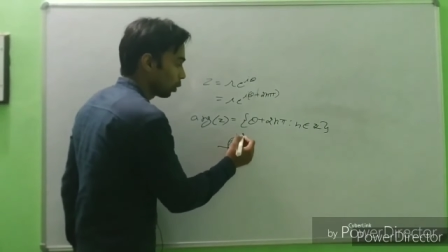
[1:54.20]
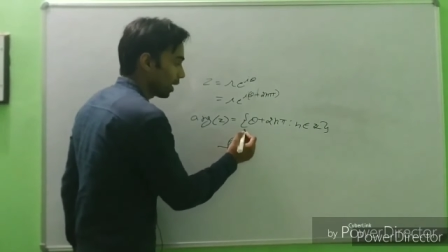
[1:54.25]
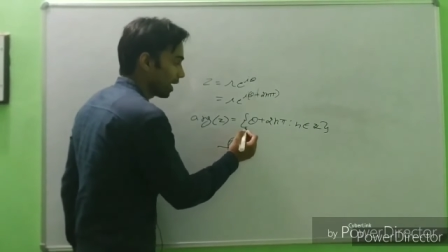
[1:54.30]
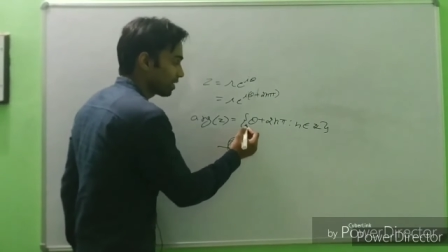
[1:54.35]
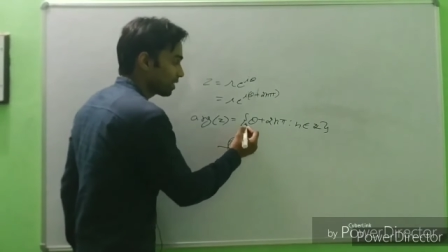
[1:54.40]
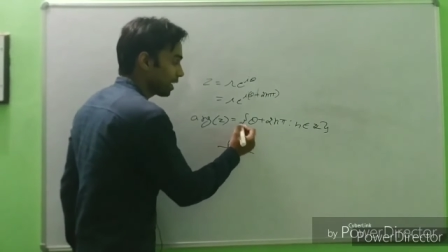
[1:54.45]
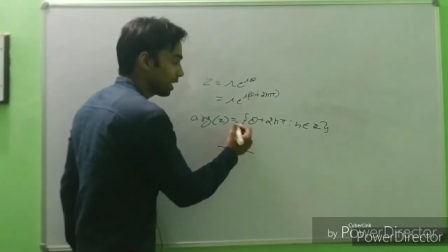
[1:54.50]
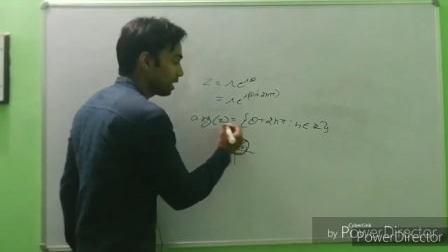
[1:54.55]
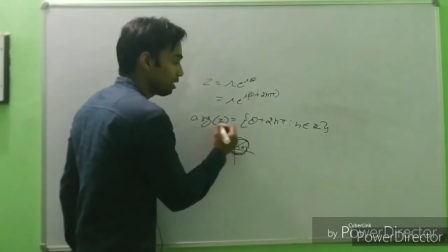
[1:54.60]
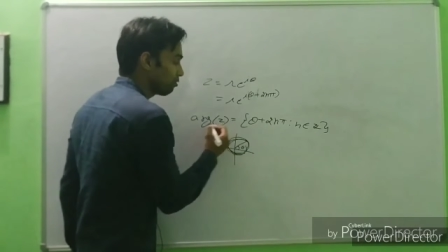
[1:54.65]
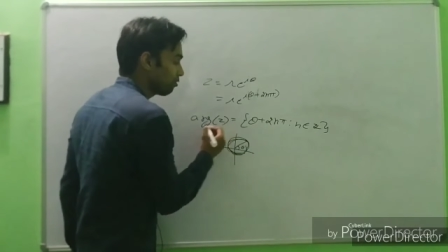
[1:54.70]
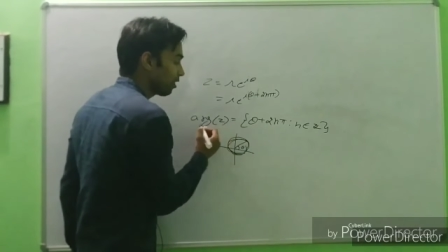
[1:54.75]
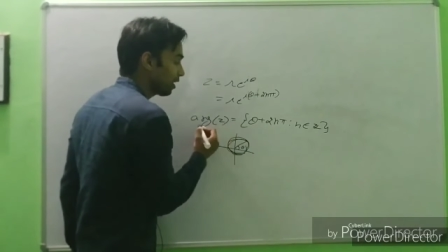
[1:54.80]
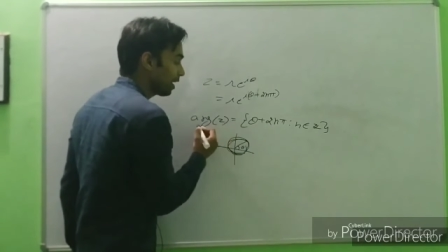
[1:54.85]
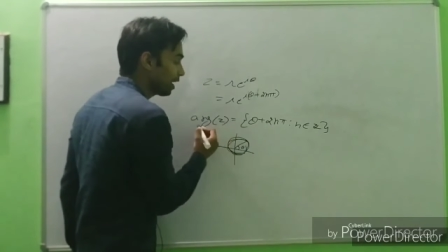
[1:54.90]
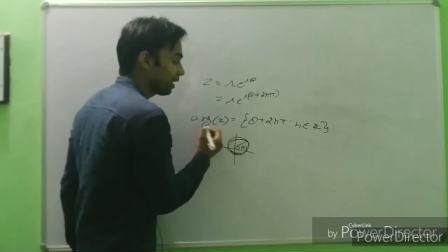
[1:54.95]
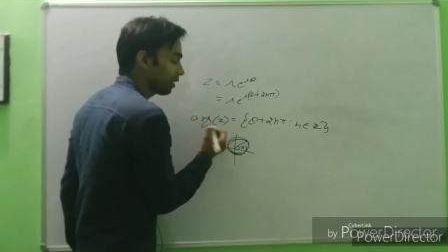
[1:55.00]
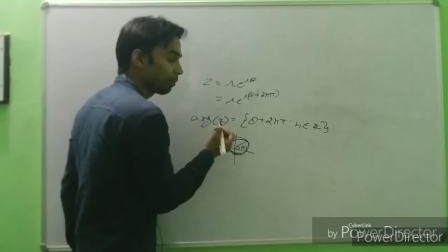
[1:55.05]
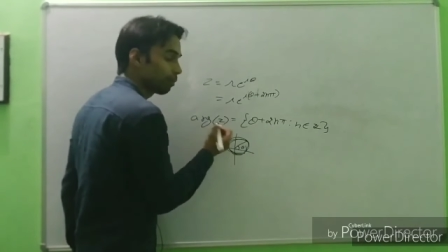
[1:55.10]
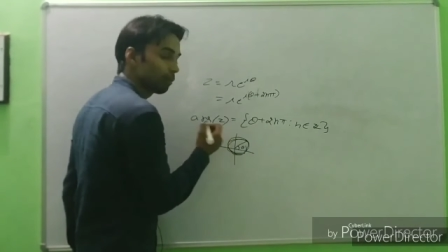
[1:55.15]
तो ऐसे
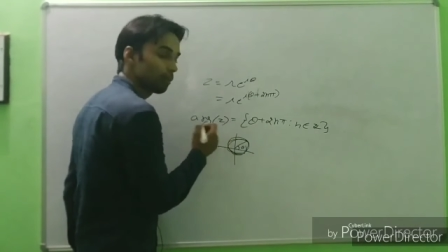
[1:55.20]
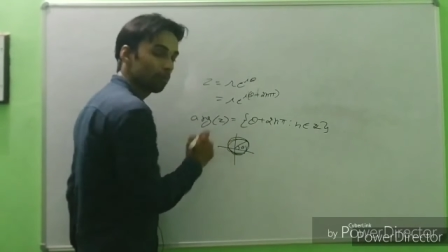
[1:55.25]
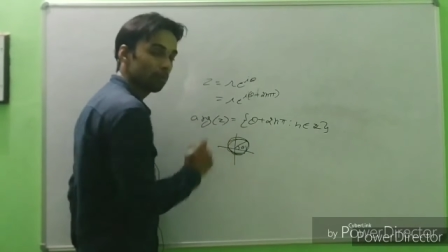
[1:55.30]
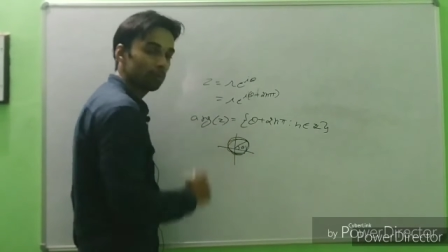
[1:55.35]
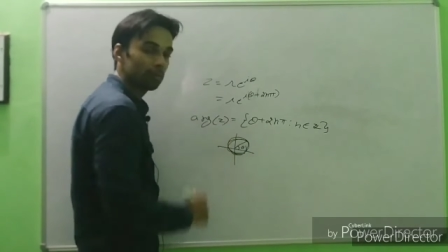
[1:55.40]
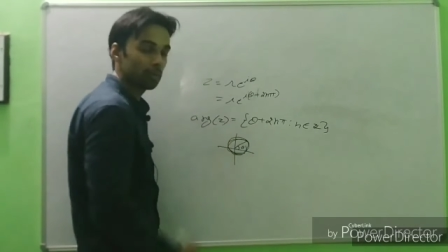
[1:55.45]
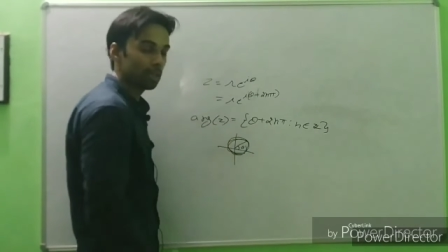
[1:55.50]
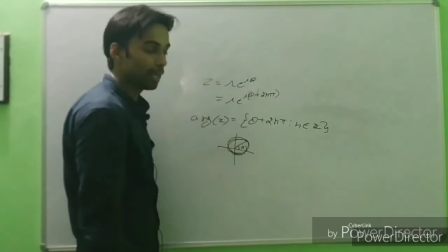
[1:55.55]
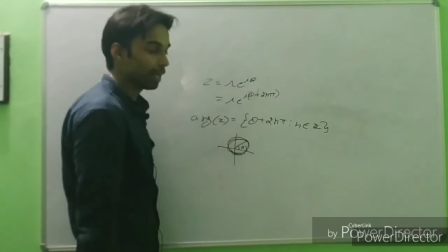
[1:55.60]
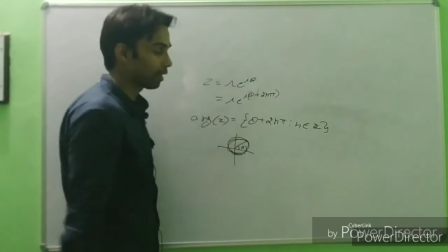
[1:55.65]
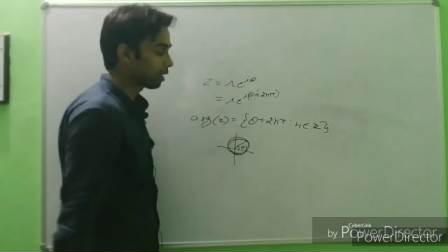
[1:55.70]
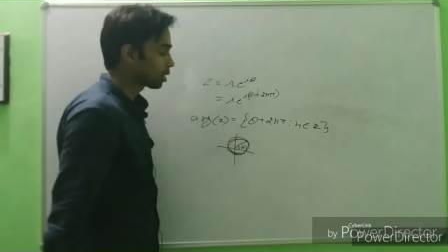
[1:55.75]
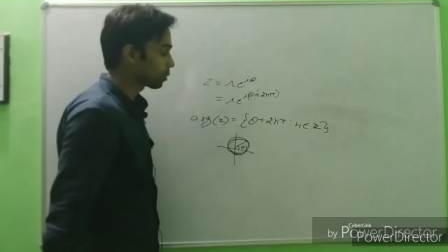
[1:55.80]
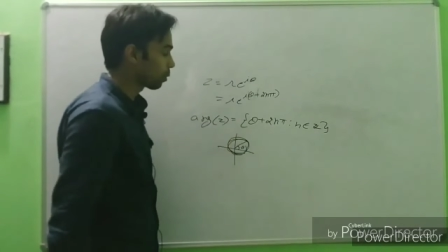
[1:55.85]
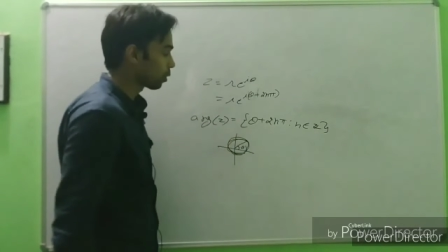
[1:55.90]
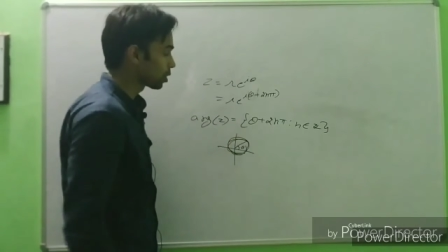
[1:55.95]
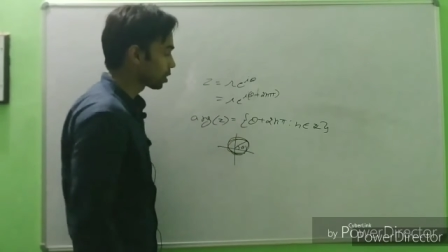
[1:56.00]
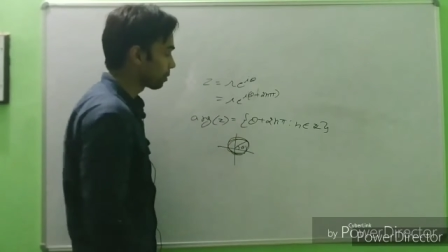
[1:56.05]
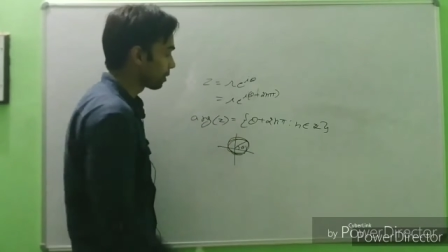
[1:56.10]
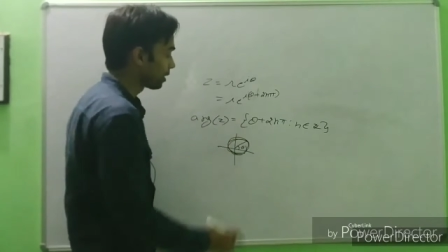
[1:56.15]
इनफाइनाइट
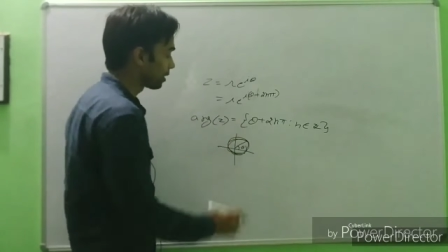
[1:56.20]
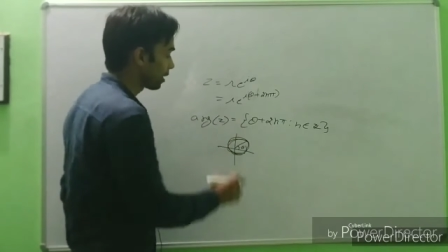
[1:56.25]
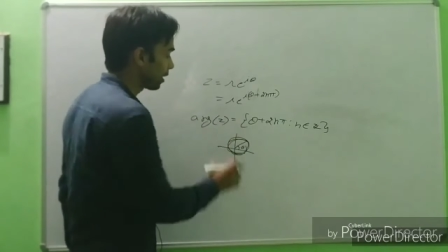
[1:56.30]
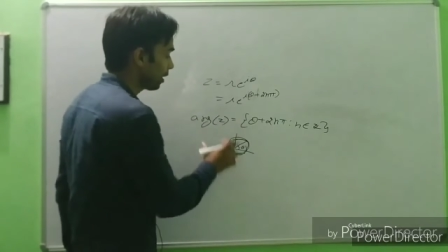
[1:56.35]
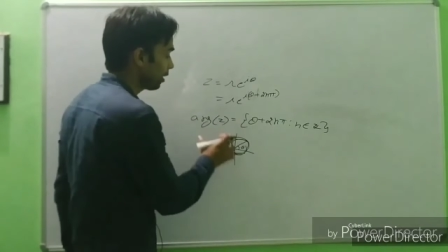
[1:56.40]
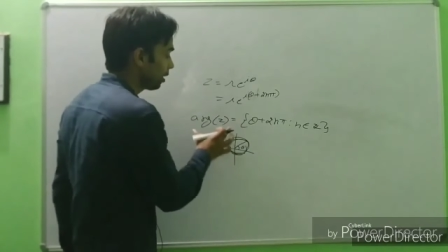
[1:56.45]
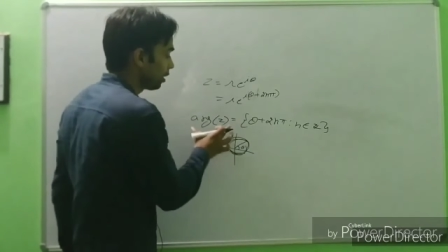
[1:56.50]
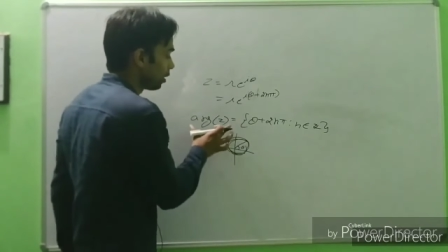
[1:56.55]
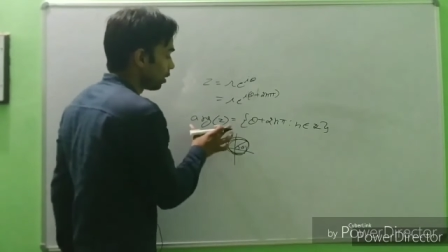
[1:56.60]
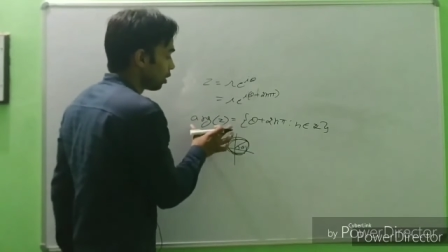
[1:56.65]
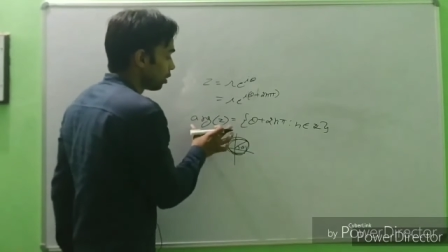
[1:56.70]
एंगल्स पॉसिबल थे